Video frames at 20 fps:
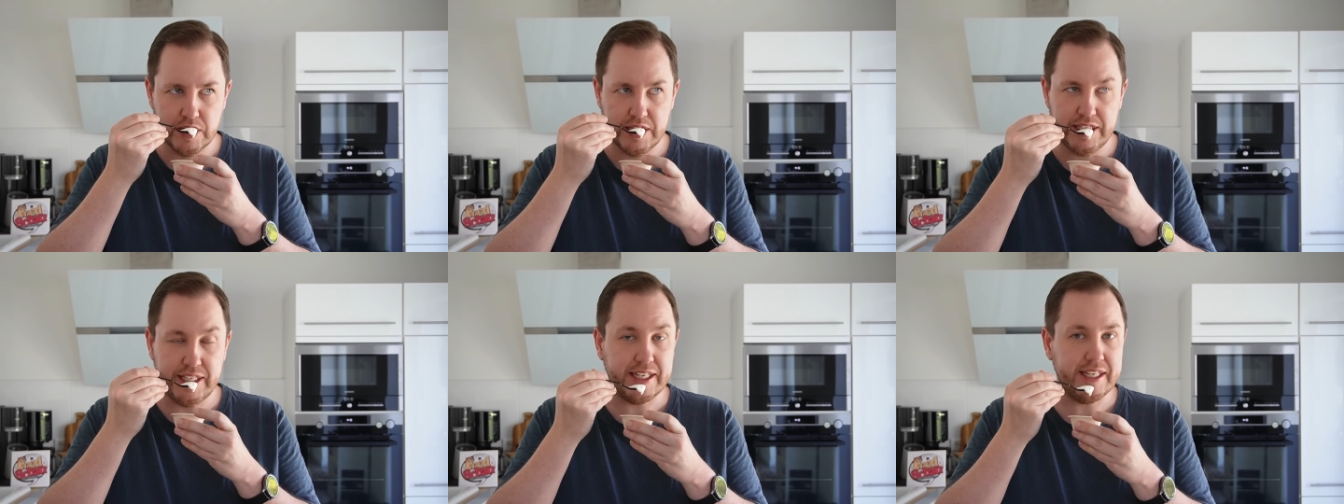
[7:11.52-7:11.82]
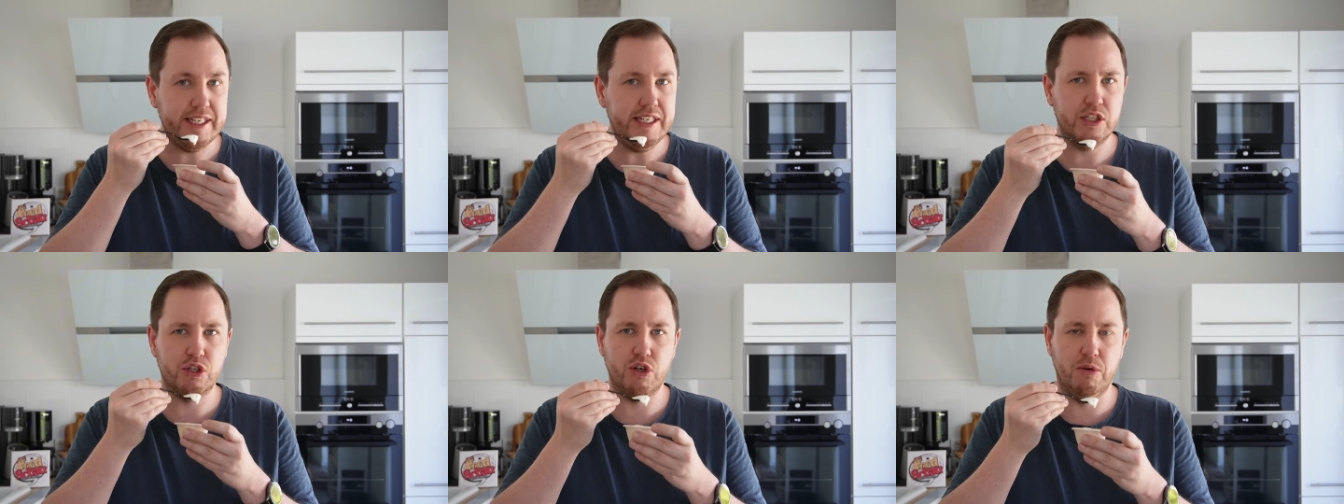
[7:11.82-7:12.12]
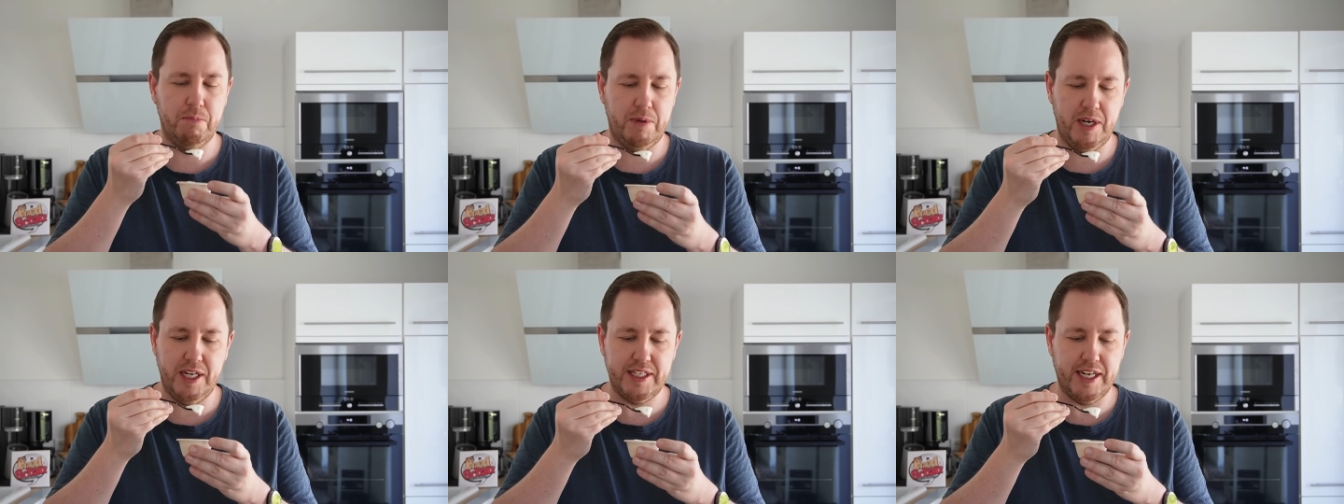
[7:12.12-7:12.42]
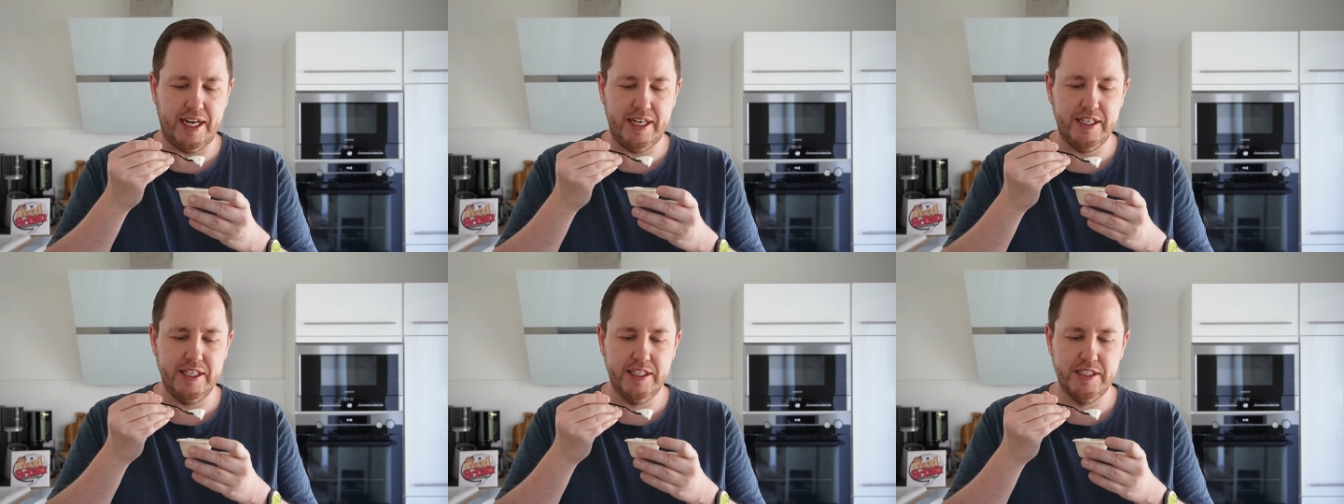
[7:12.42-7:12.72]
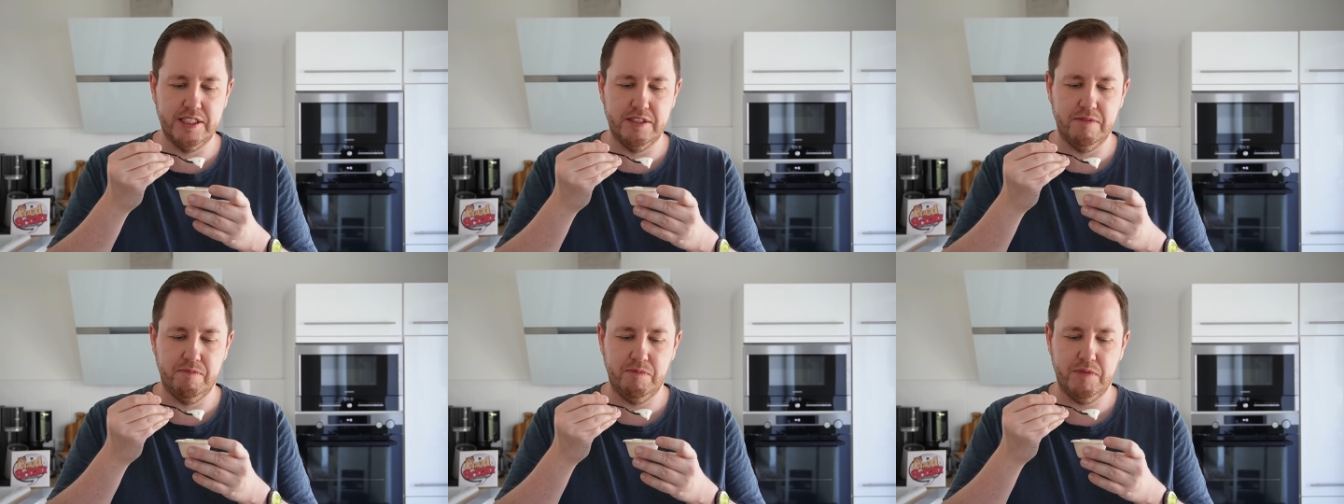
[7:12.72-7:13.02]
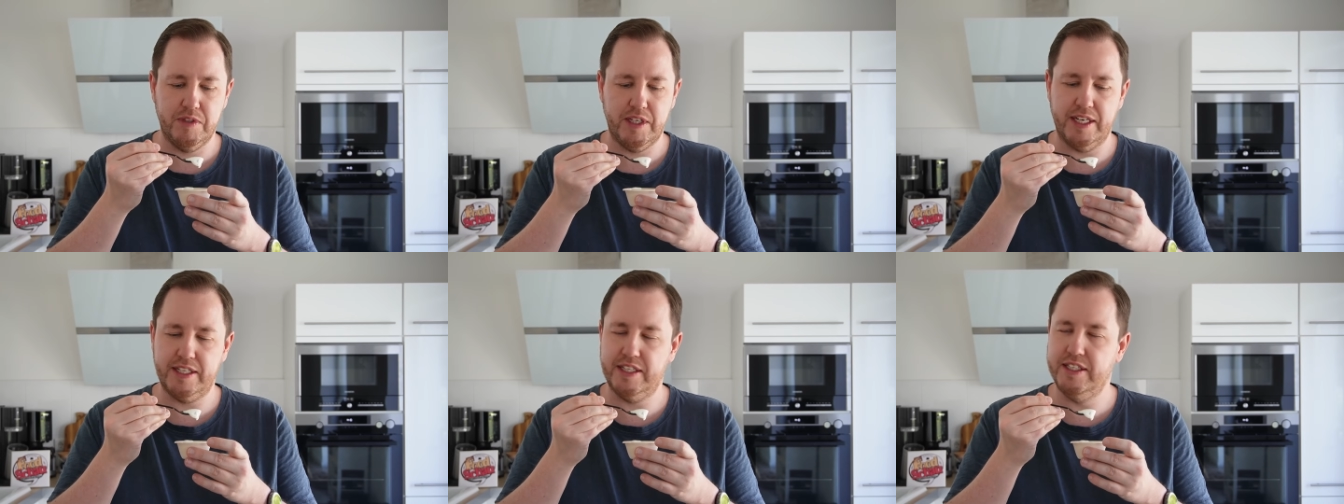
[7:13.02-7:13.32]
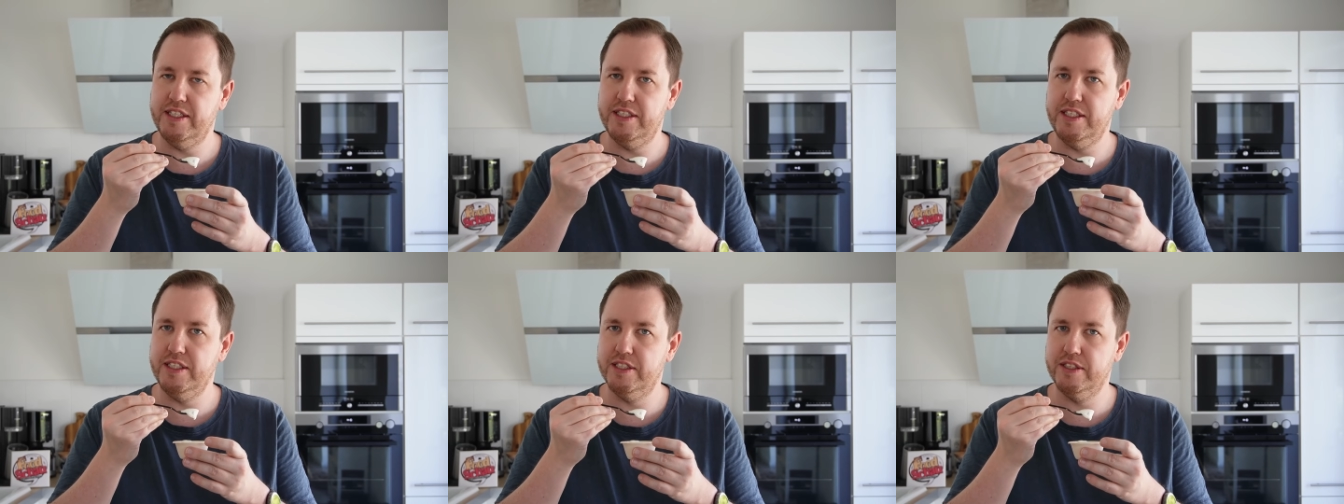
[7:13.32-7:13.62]
Die riecht komplett anders. Hat
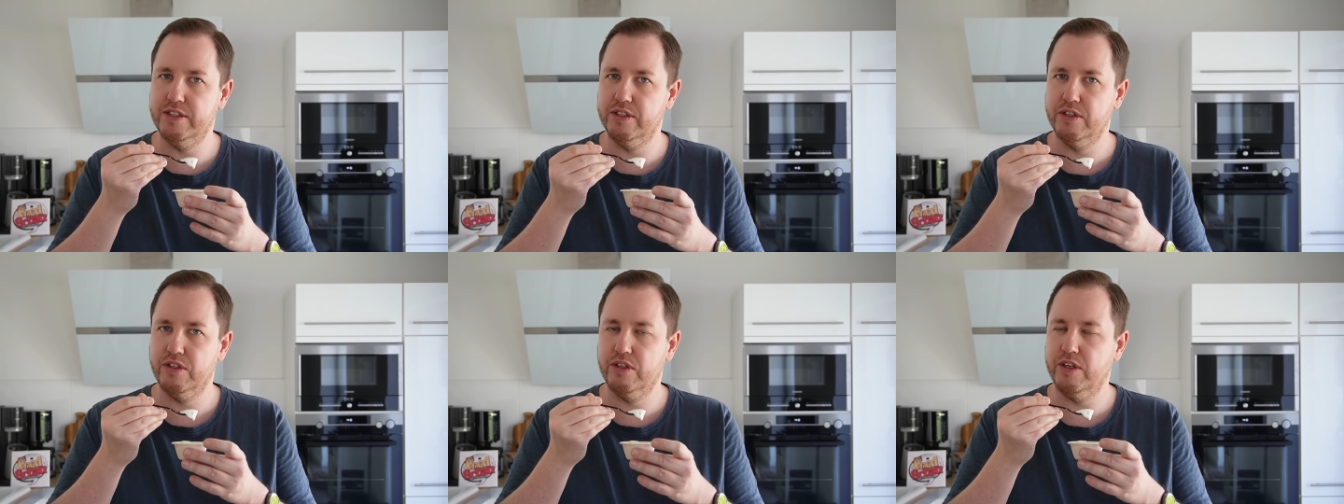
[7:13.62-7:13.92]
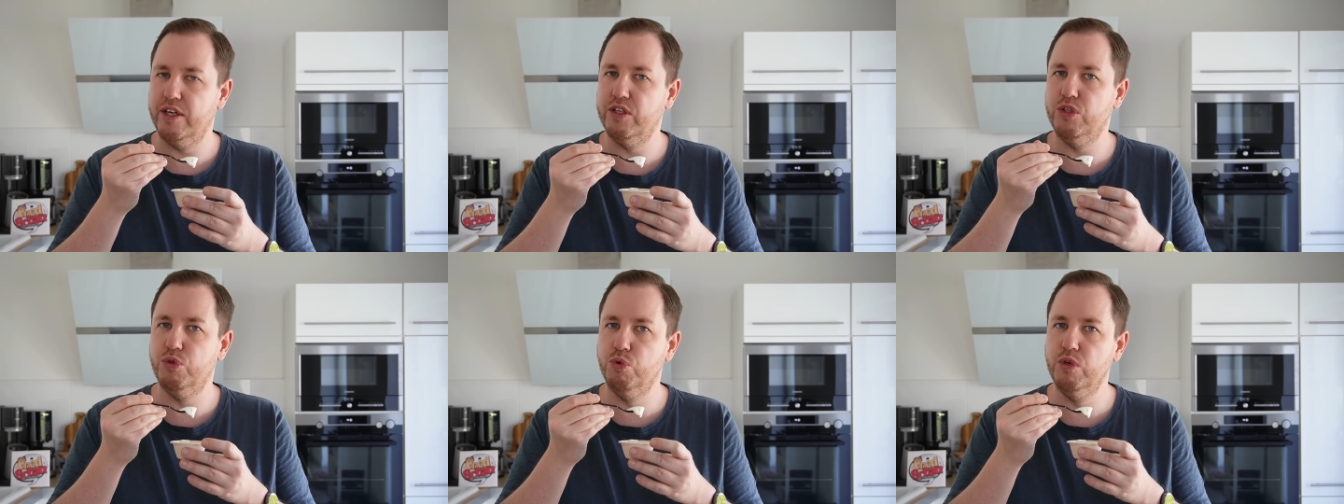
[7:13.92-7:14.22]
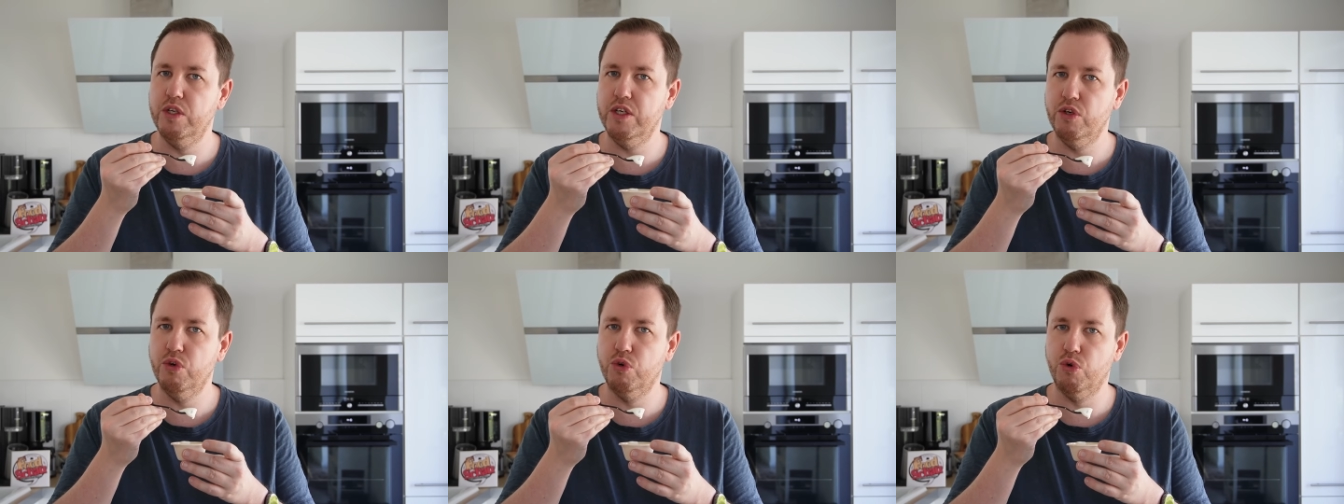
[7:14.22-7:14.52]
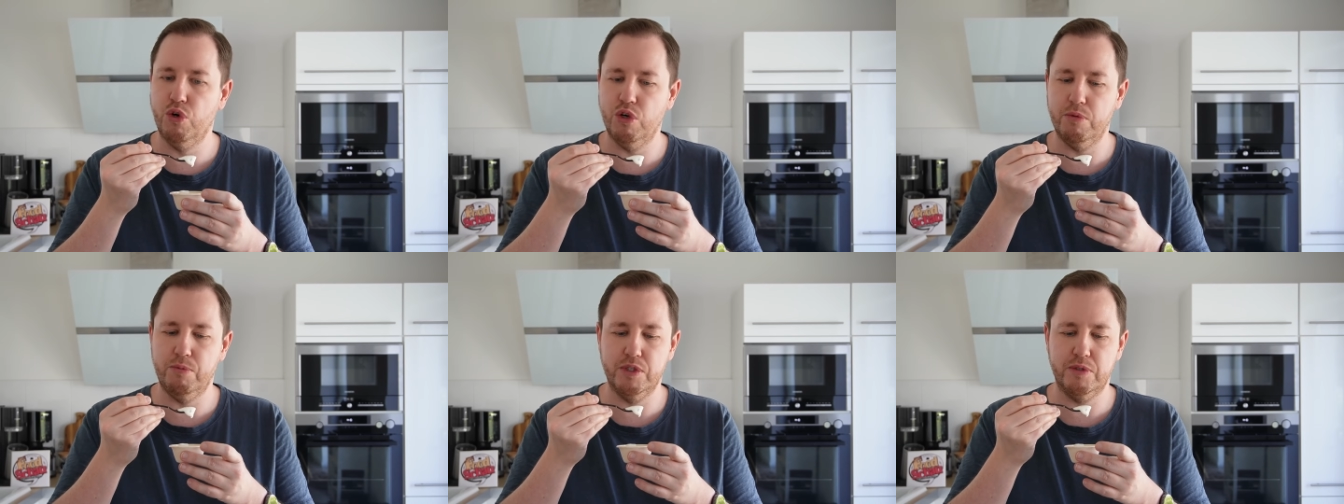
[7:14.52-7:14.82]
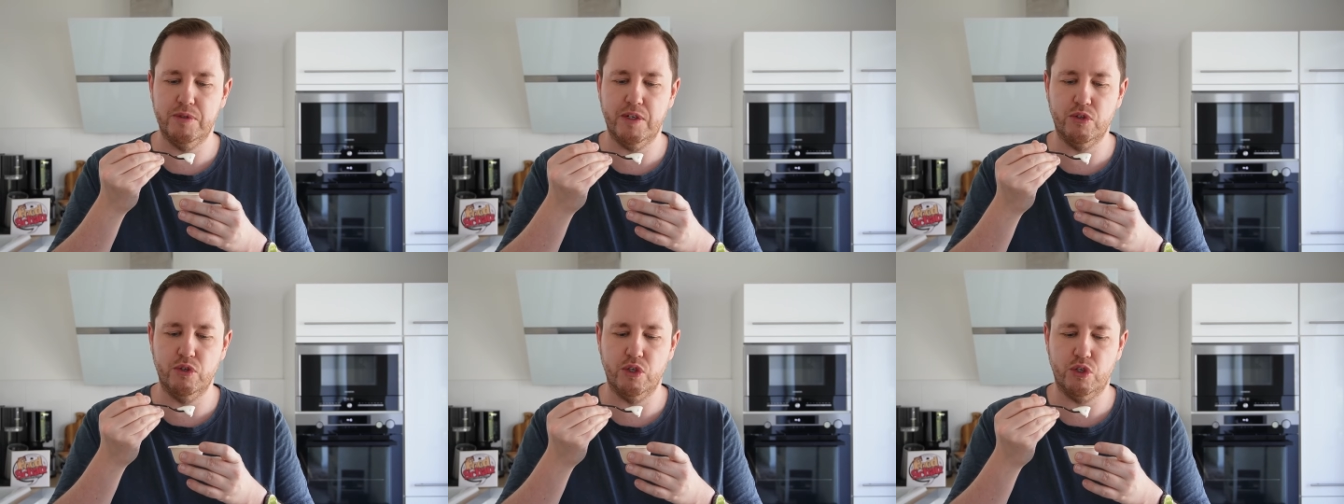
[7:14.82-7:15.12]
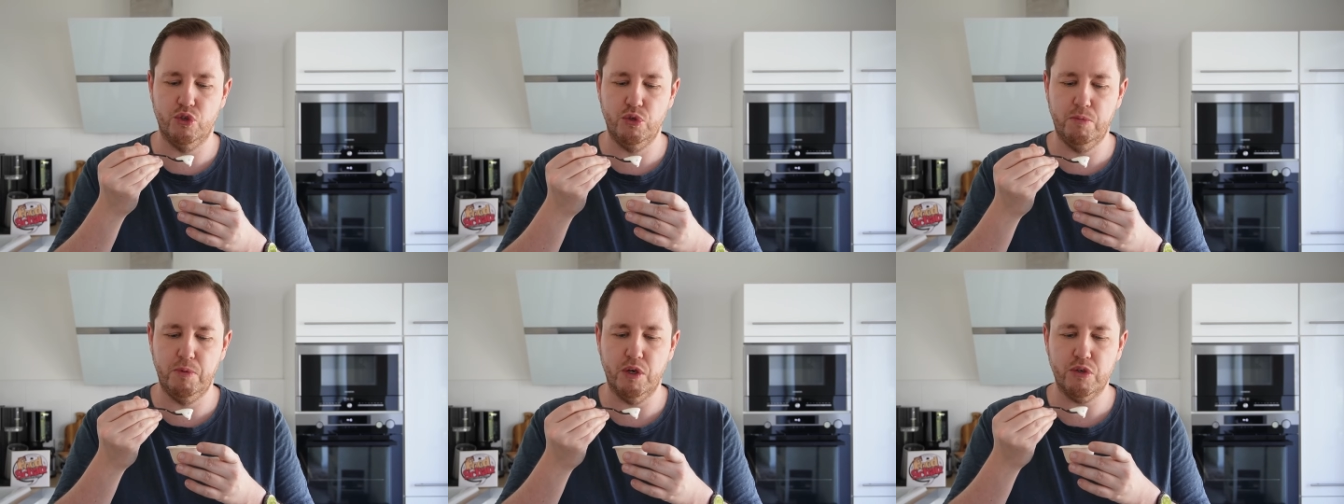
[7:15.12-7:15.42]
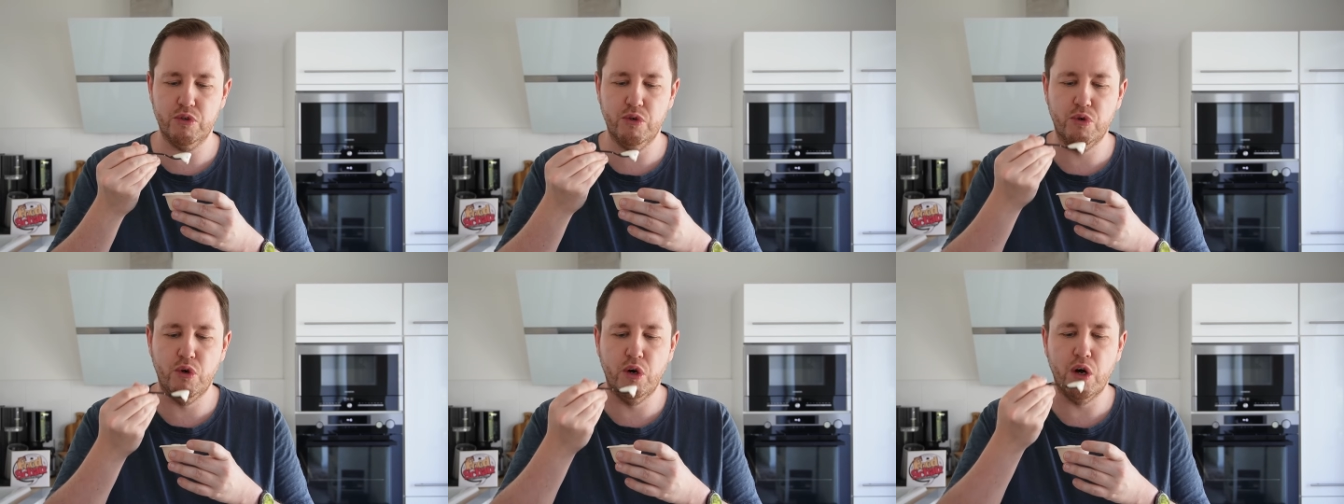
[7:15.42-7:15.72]
nicht diesen Aioli-Geruch, muss man sagen, oder
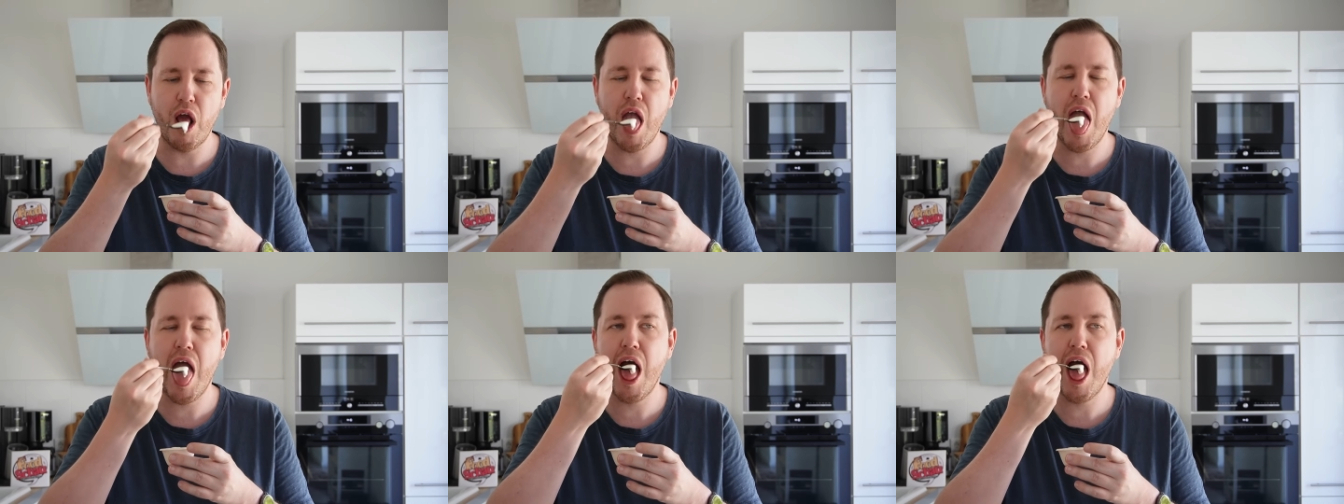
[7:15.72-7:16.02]
Knoblauchgeruch.